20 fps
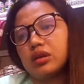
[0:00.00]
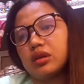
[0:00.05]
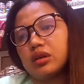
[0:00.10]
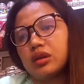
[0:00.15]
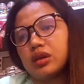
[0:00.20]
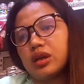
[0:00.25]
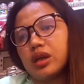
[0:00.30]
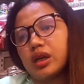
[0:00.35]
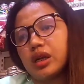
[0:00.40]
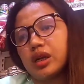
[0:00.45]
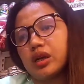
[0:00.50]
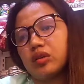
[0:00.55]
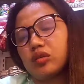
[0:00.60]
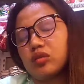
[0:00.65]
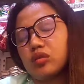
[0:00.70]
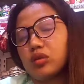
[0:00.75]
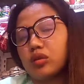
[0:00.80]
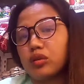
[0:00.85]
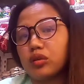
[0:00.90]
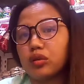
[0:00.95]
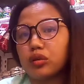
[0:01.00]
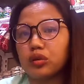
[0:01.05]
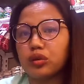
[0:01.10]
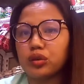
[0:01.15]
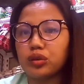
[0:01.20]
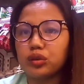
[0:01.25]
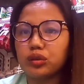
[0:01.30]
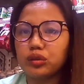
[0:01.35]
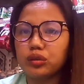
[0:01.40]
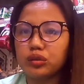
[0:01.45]
kaya kong
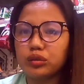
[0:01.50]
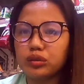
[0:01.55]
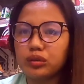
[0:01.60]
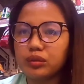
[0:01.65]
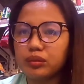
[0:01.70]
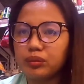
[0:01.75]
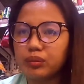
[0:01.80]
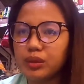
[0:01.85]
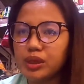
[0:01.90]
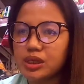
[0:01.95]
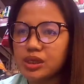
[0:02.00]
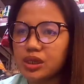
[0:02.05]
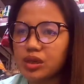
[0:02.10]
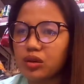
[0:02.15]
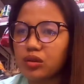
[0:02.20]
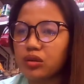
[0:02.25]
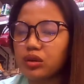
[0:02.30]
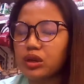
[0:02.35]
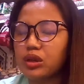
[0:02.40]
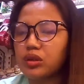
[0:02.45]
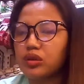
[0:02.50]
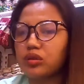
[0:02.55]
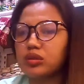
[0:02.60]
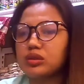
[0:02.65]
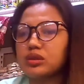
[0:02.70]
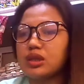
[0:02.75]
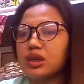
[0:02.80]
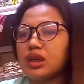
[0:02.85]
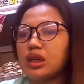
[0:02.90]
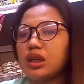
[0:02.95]
pasahoran yung
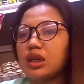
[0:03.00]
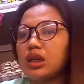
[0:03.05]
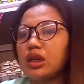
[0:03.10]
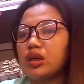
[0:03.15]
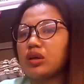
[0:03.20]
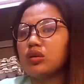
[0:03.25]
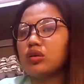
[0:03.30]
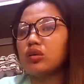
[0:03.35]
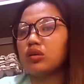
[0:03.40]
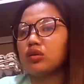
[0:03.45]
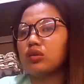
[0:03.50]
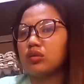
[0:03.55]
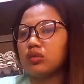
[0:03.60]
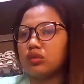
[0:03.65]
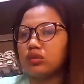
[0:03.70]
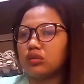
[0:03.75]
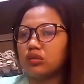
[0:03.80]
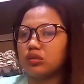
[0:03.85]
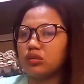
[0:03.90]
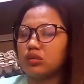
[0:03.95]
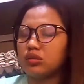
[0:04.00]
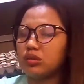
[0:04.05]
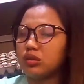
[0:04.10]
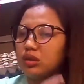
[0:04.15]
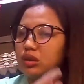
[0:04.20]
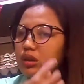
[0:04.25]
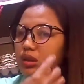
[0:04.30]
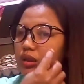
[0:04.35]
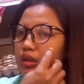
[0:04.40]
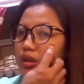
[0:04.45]
sarili ko.
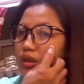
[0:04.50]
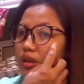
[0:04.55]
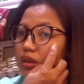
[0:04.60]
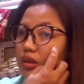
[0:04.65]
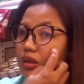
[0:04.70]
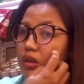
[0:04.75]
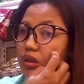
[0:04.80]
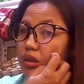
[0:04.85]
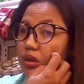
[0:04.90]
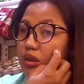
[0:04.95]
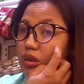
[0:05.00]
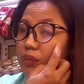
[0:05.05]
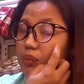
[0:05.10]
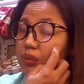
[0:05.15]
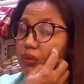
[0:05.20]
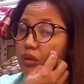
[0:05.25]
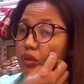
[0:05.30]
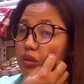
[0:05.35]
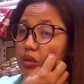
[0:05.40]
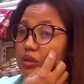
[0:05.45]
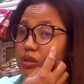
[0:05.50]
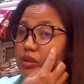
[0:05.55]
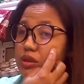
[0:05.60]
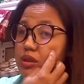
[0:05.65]
Tapos,